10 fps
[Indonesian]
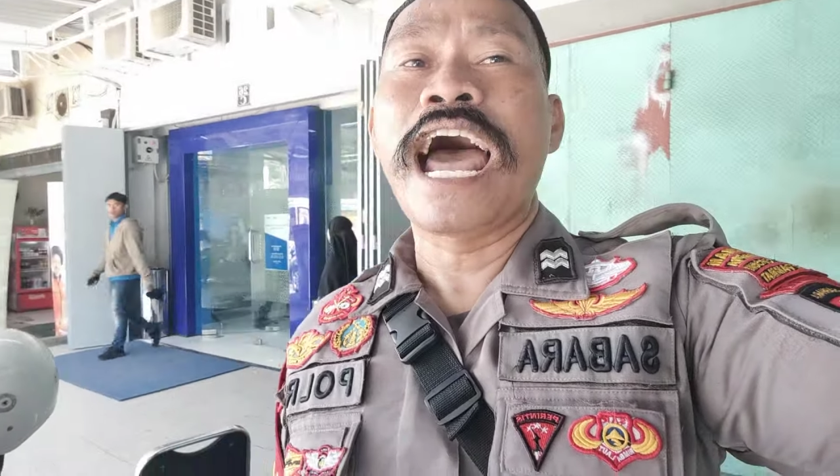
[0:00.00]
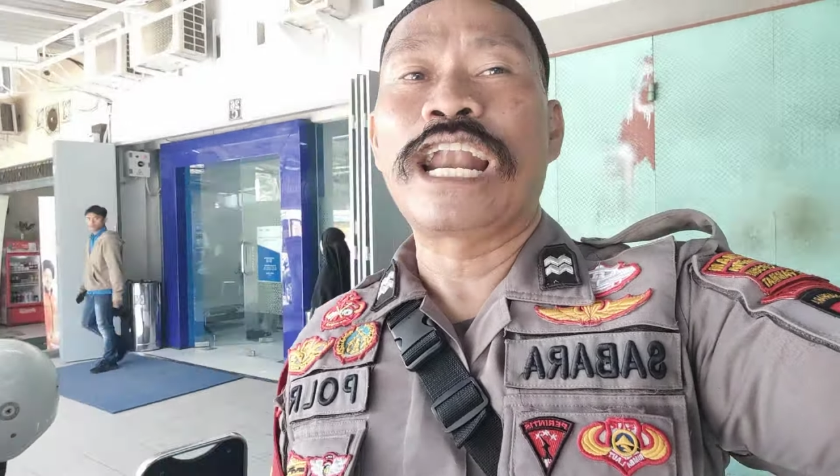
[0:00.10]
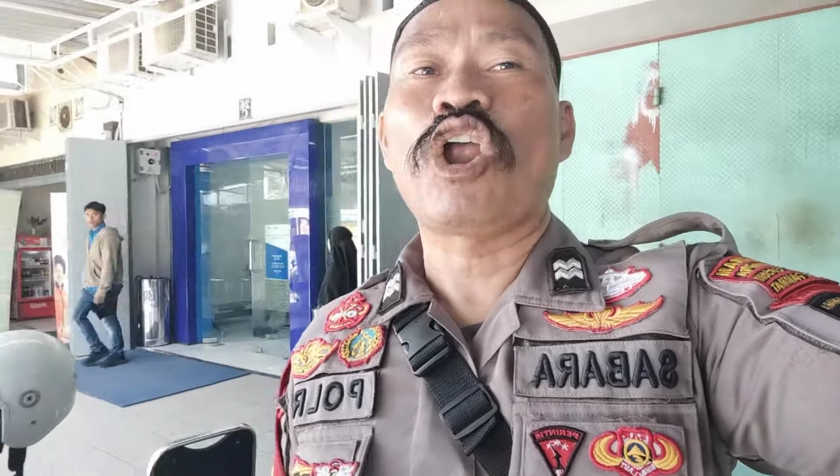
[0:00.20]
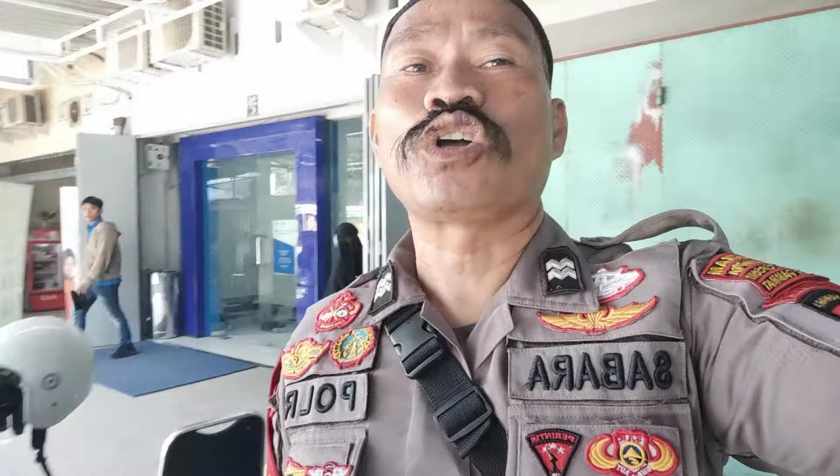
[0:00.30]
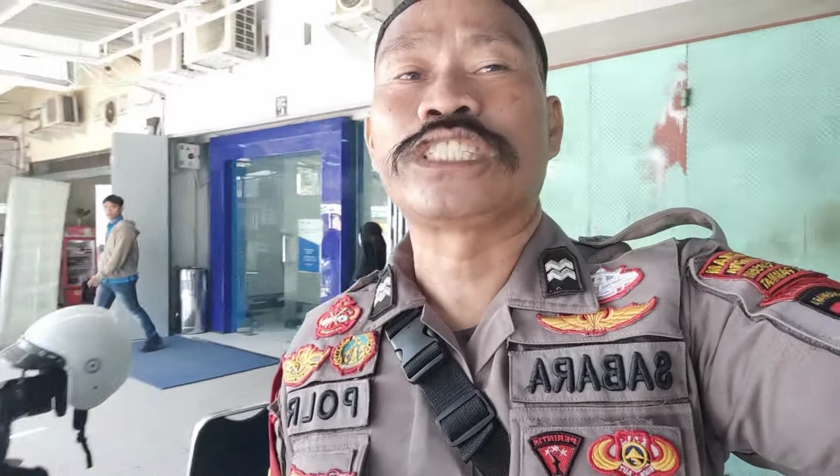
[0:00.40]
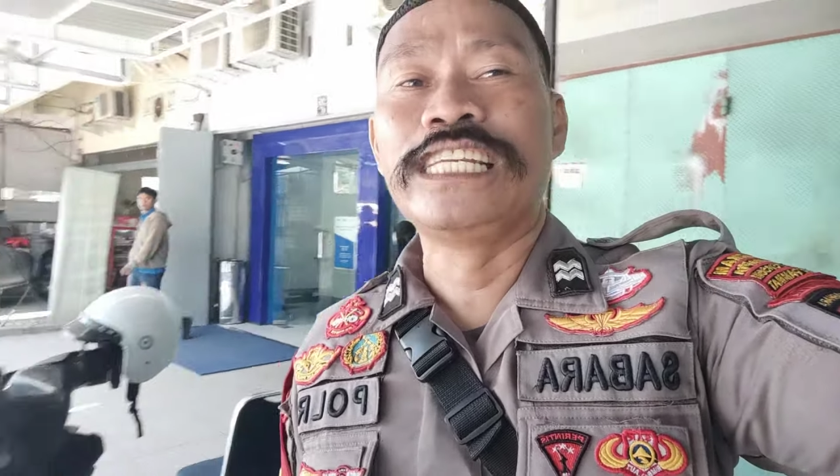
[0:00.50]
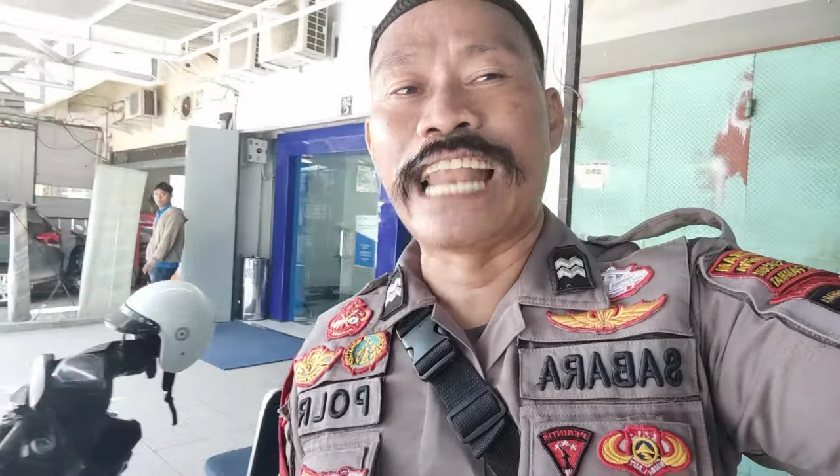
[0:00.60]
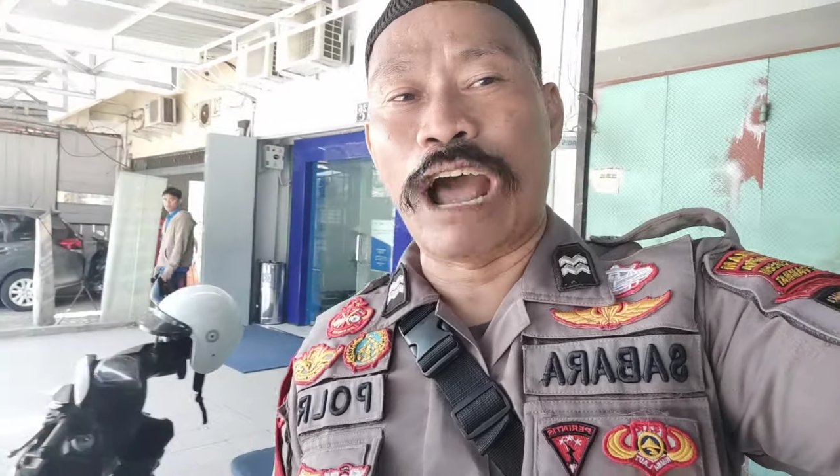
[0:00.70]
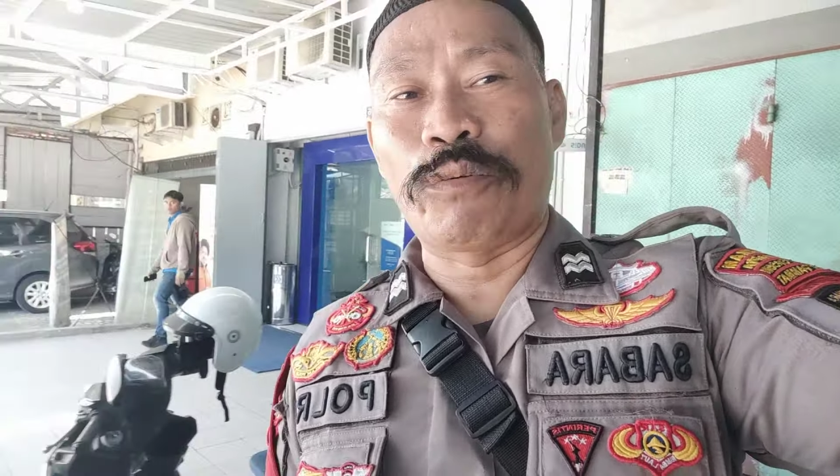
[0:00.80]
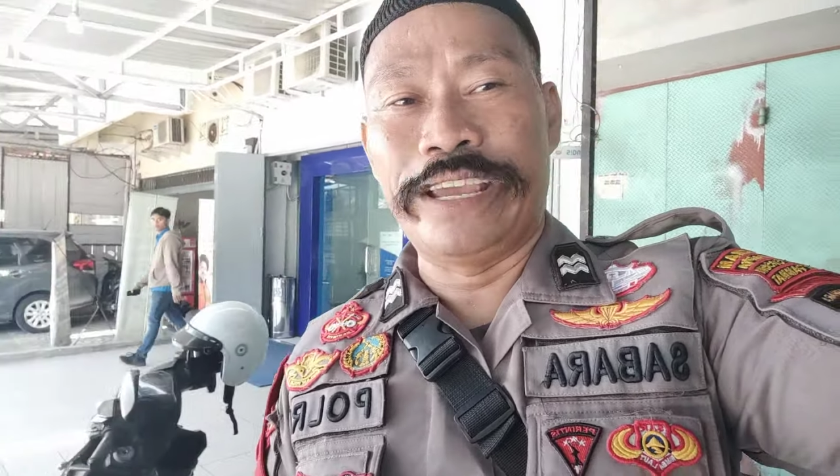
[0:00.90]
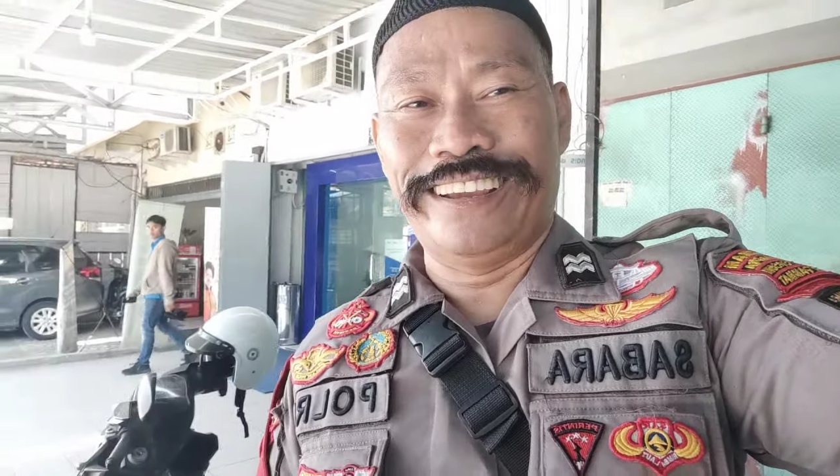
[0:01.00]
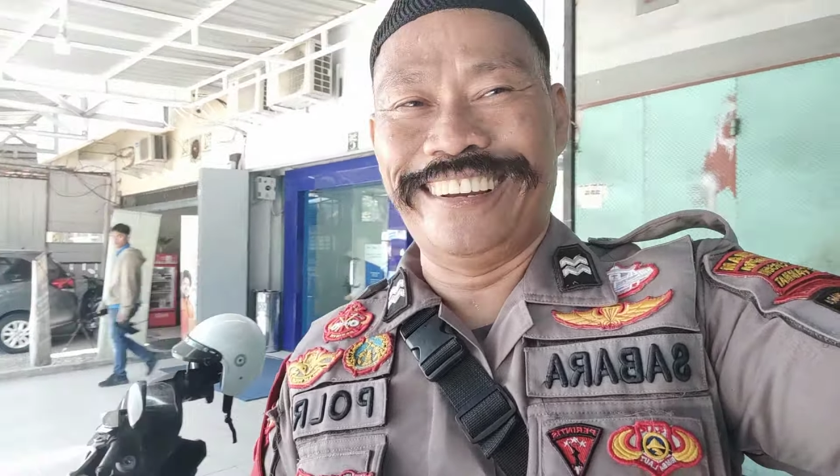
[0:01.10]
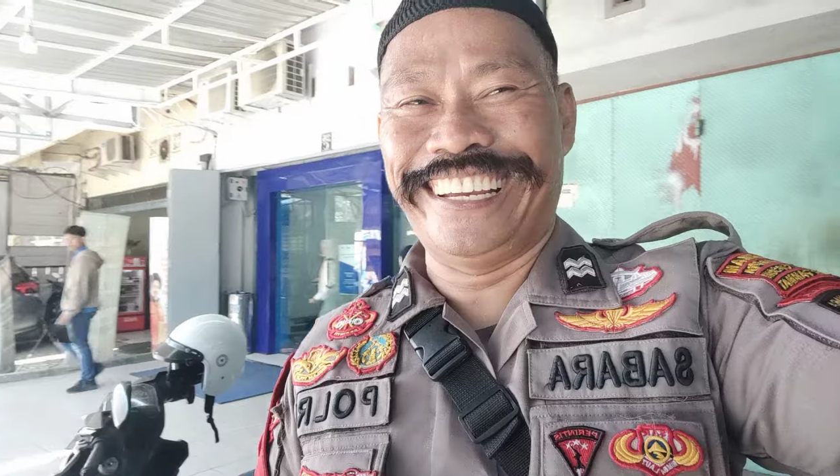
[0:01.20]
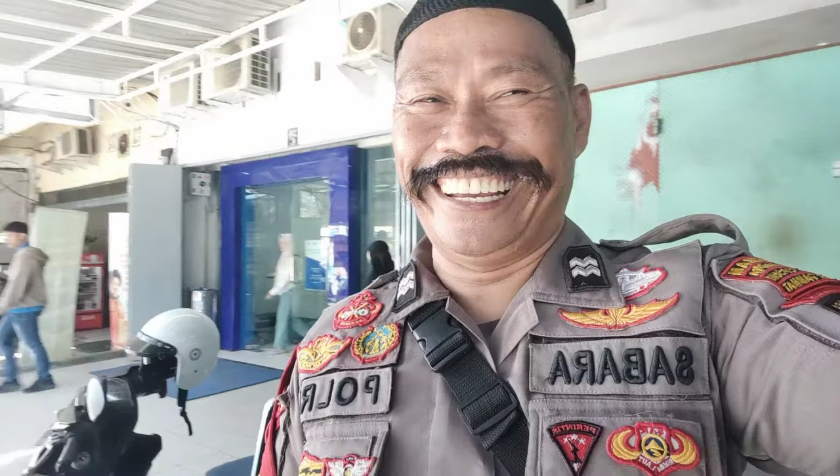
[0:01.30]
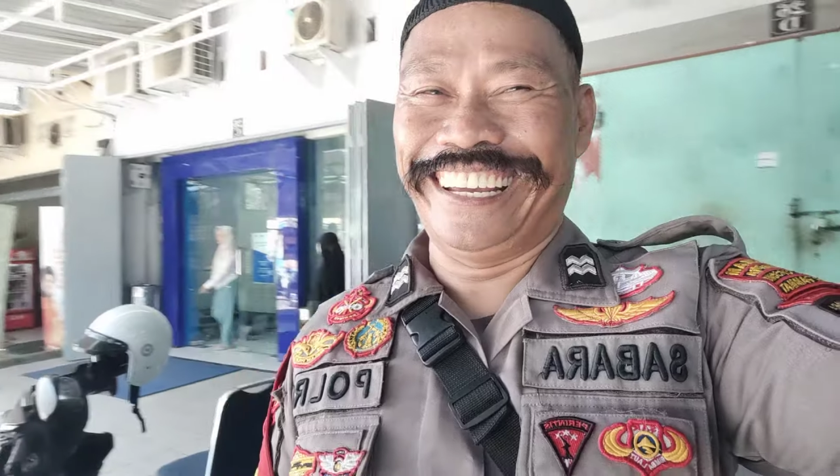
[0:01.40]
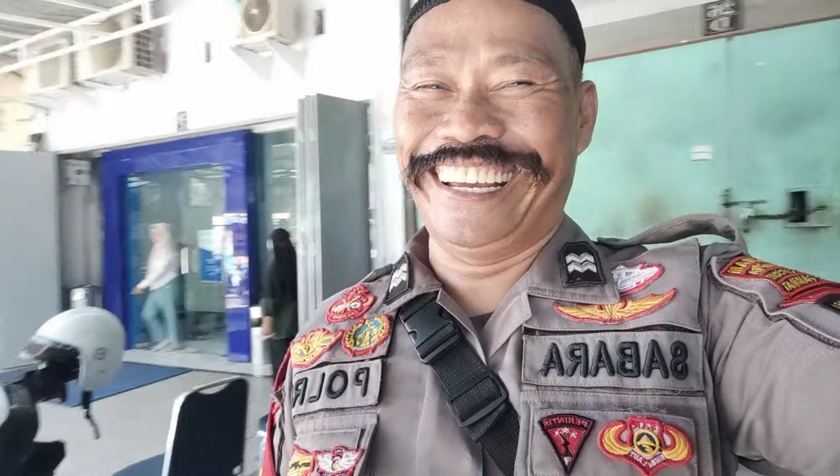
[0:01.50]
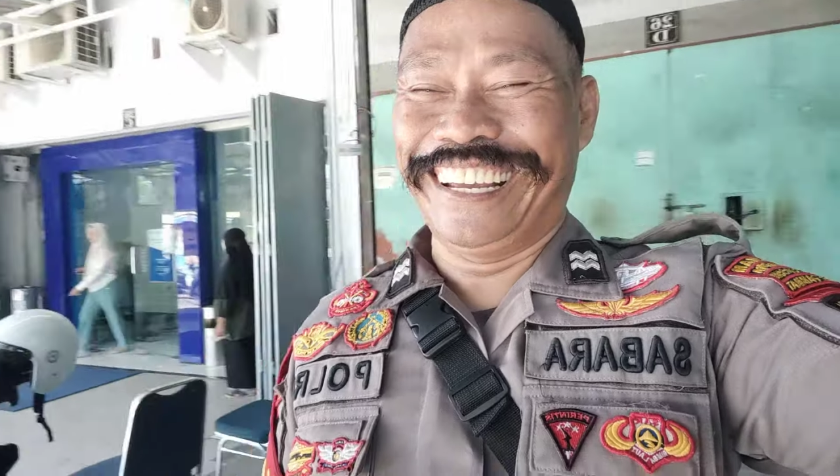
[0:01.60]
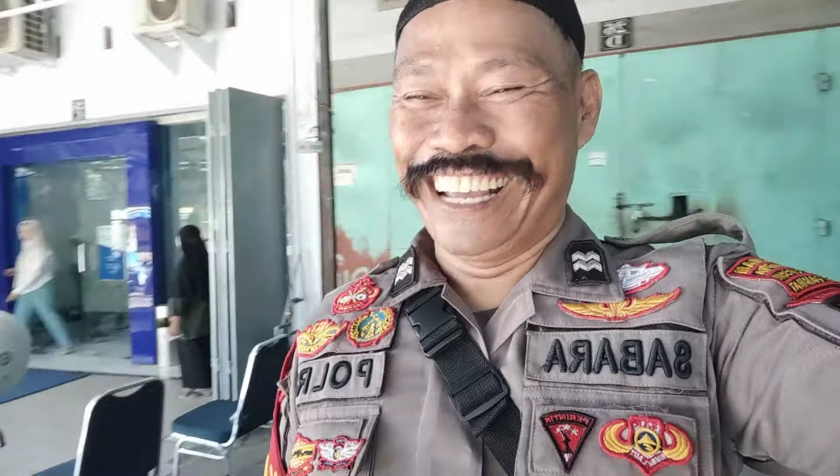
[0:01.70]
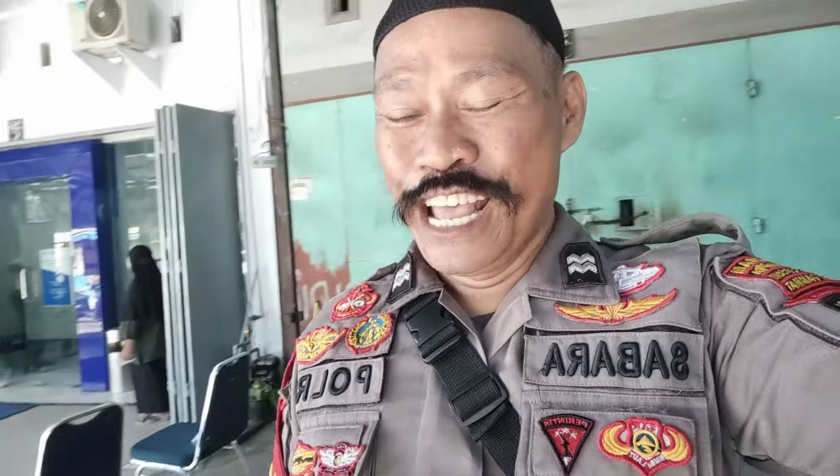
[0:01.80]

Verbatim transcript: loh jinawi Hehehe.